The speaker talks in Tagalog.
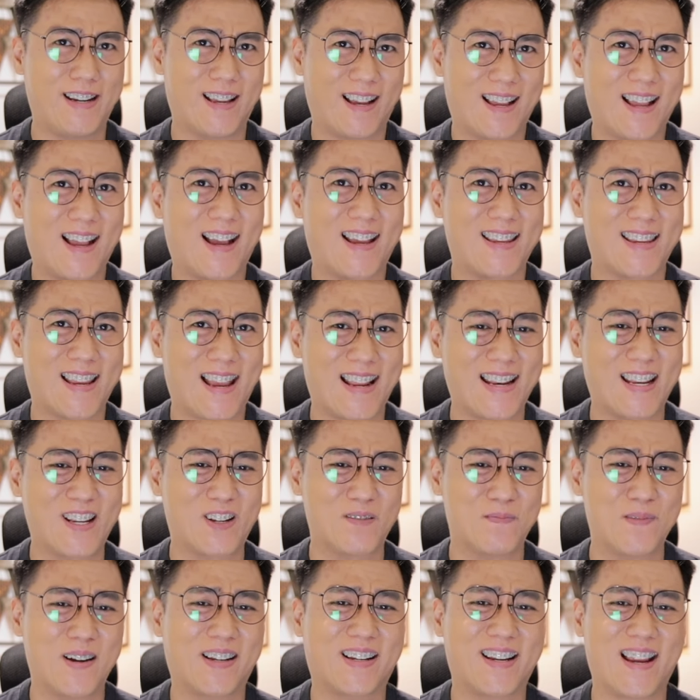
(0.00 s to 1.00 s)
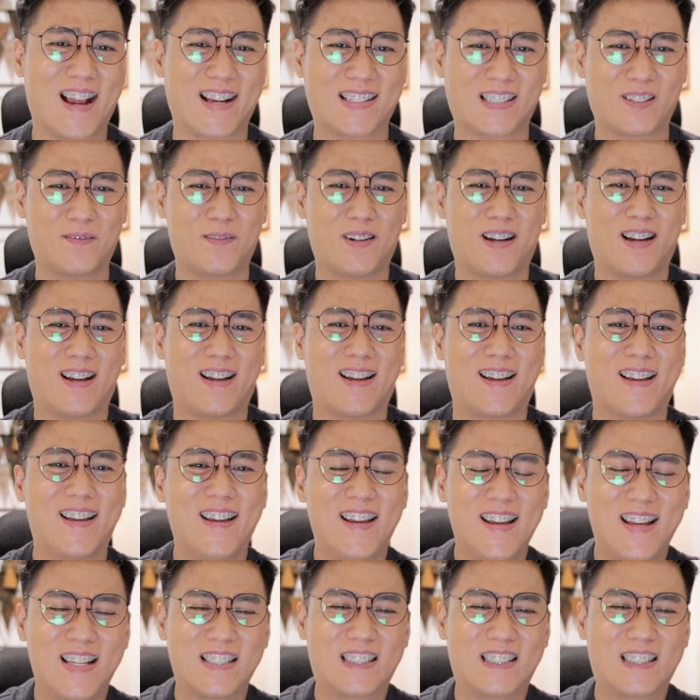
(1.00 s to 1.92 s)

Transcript: na ko mag-react sa mga